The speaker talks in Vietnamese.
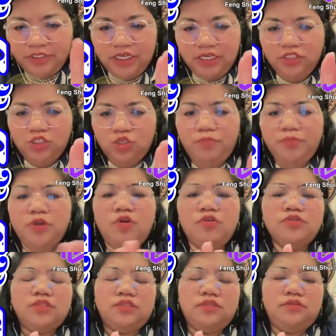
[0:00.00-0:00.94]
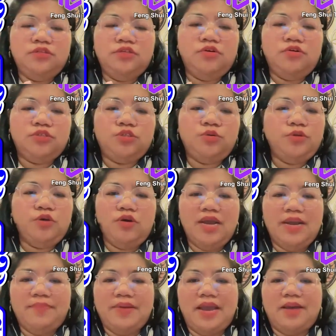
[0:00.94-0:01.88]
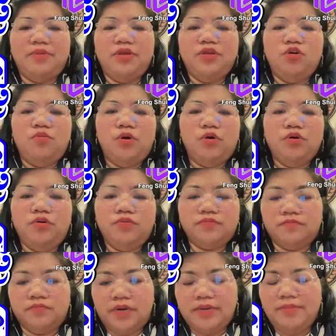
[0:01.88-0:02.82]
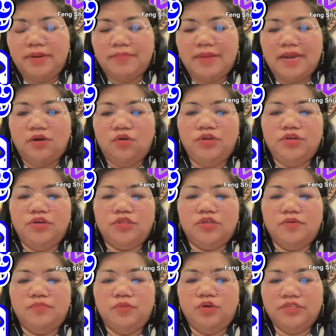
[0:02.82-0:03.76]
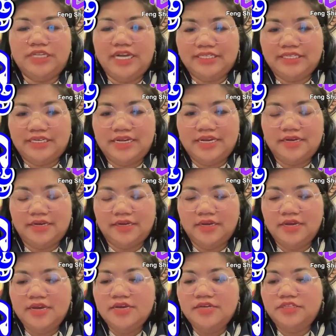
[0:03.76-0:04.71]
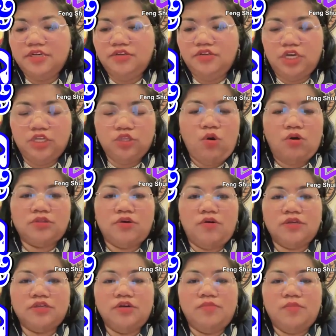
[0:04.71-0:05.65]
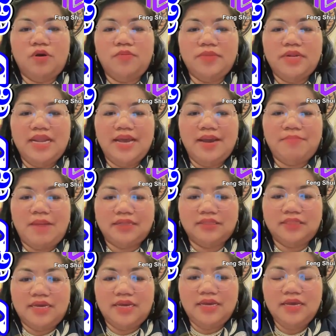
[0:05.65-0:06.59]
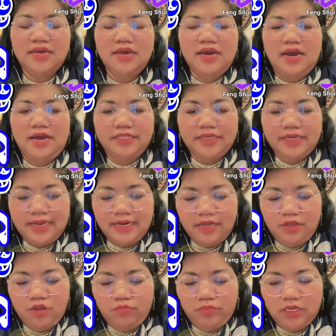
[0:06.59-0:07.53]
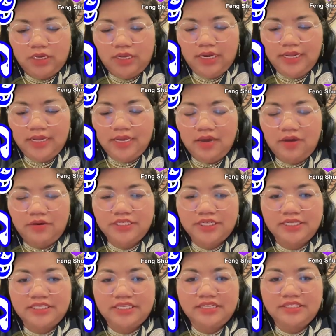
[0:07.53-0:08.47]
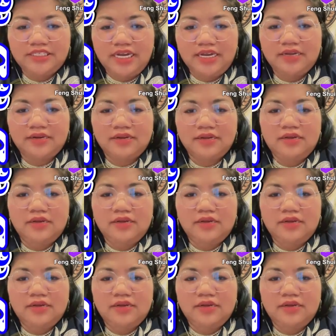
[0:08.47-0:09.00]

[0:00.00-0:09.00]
chẳng chụp vô vô chụp vô hai phẻ mới vô mồi hộp bảy bàn bàn lui vô thơm đôi cha trời chân dậy thoáng thoáng trong mò miên lẹ mang té hay cái này nhom đừng clear oi chai chai cha